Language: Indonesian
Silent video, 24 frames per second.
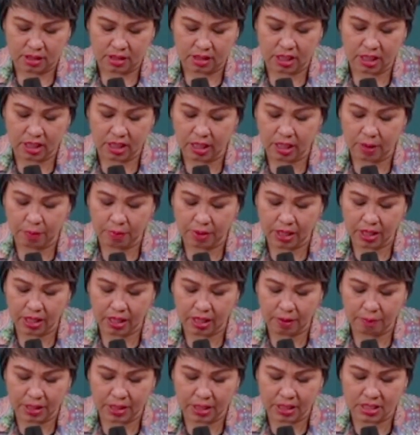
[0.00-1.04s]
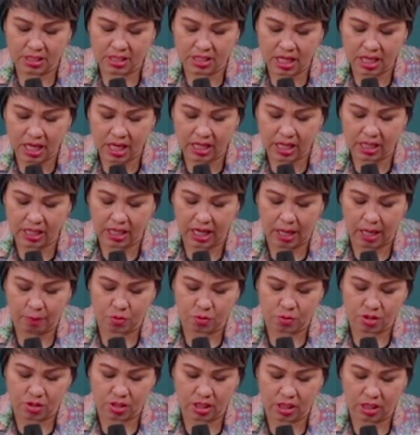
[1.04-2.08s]
Ketika mereka mengejar
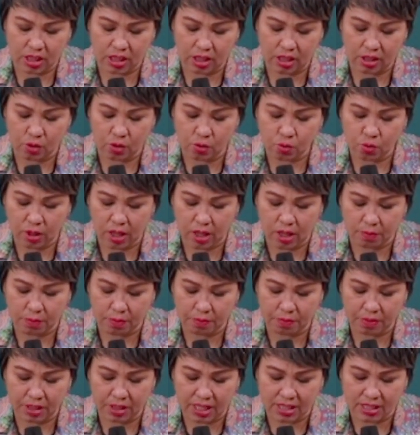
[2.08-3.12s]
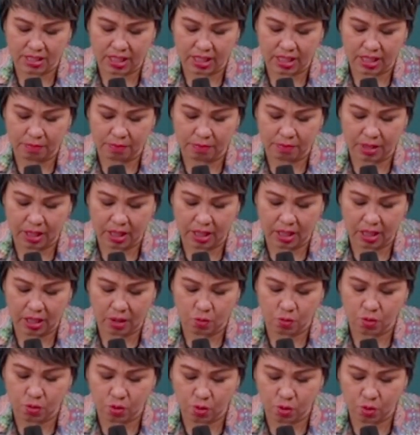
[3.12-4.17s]
kamu sehingga Tuhan membinasakan
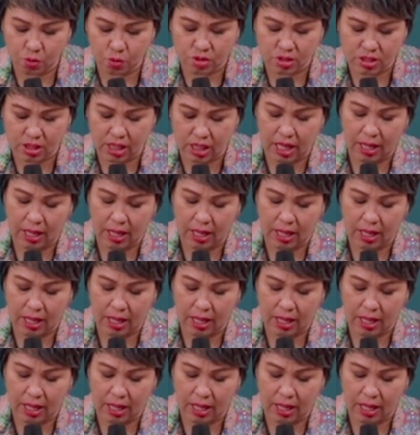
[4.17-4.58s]
mereka untuk